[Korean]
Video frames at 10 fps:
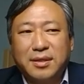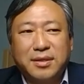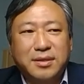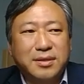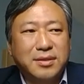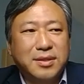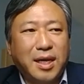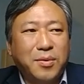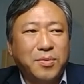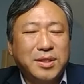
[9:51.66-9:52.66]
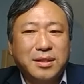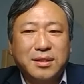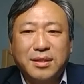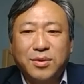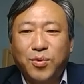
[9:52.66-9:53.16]
그
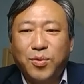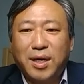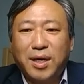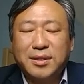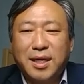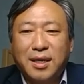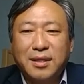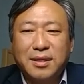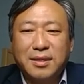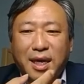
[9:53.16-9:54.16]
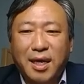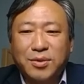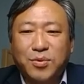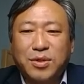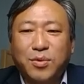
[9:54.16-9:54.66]
사용자들이 요구하는 사안들을
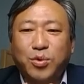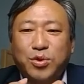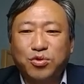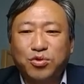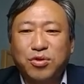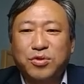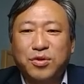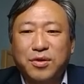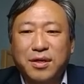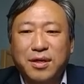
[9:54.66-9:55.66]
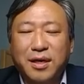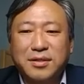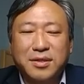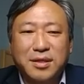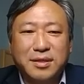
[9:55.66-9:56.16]
계속 이제 고쳐주는 거죠. 그러니까
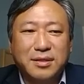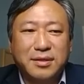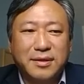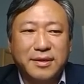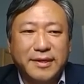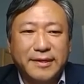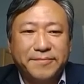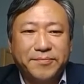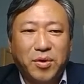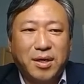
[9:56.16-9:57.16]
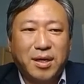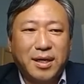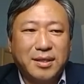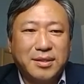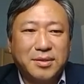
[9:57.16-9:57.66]
예전에는 뭔가
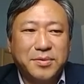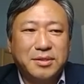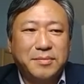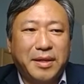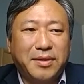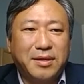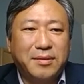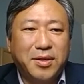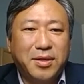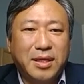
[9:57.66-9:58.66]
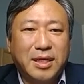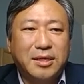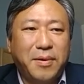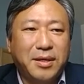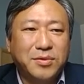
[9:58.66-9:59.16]
IT 서비스를 만들면
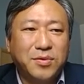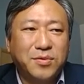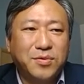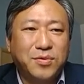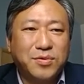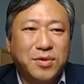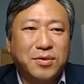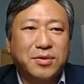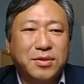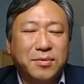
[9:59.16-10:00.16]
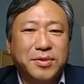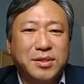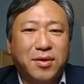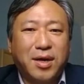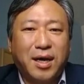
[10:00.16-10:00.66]
일방적으로 서, 서비스
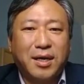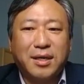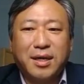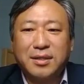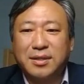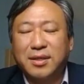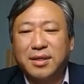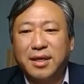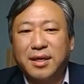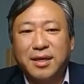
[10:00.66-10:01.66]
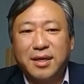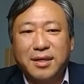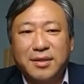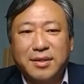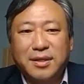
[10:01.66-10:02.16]
써라 이렇게 쓰는데
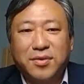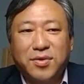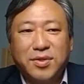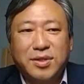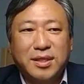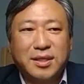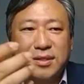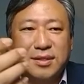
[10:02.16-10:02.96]
이거를 이제